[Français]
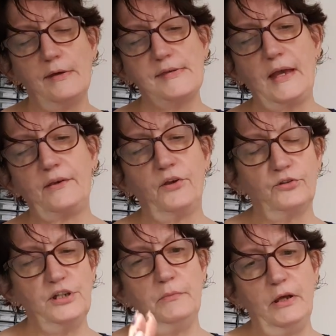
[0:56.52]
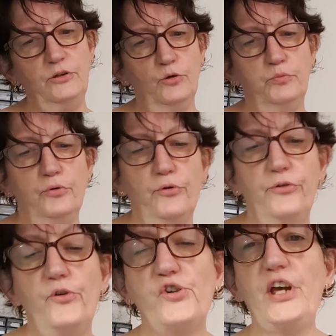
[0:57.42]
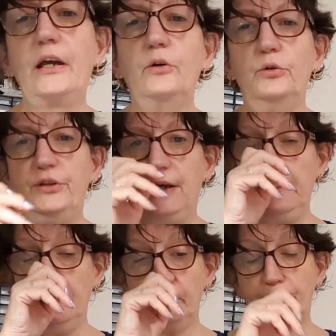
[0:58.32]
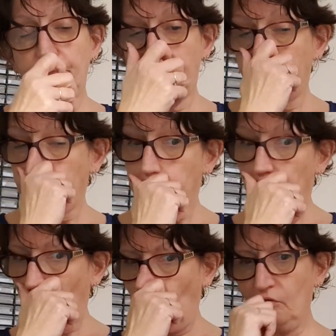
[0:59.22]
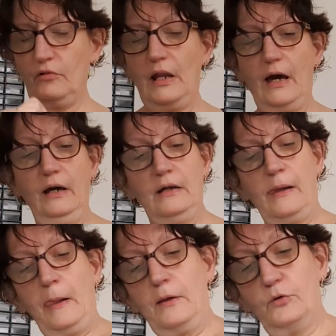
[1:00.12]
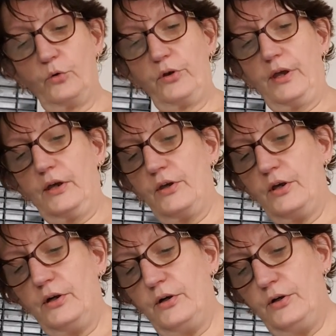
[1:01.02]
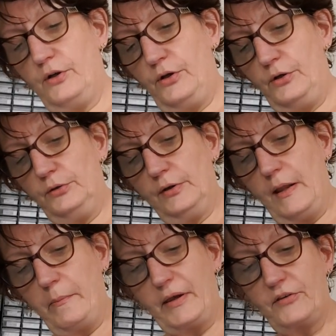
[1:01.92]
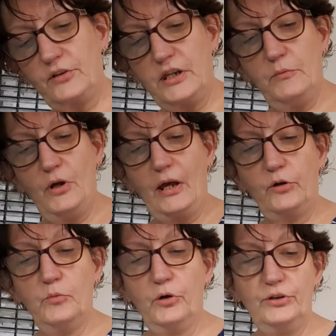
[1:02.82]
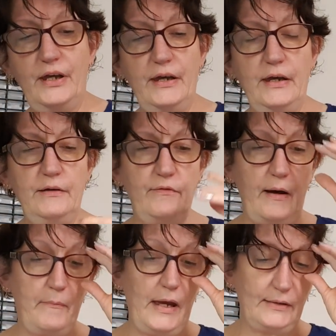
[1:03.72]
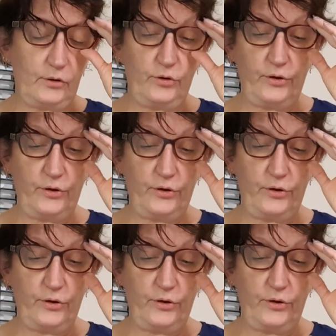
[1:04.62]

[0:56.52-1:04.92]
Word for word: 5 cm de plus de chaque côté. Voilà, donc euh, la personne qui me l'a commandé va mettre